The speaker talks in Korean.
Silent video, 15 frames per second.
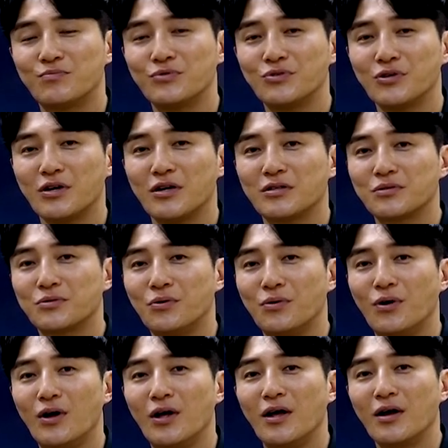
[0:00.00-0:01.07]

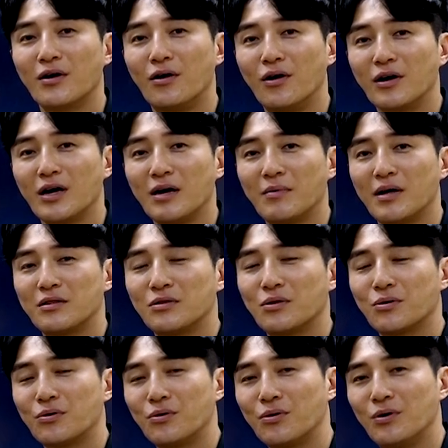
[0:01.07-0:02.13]
분석해주고 거기에
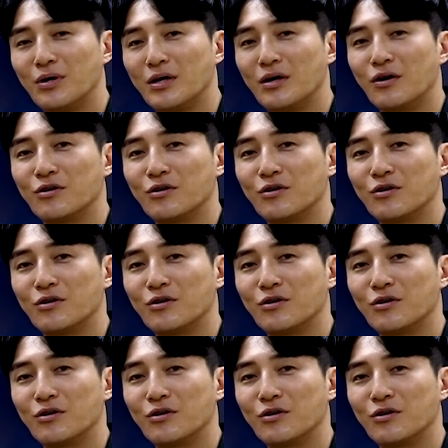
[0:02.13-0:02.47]
맞도록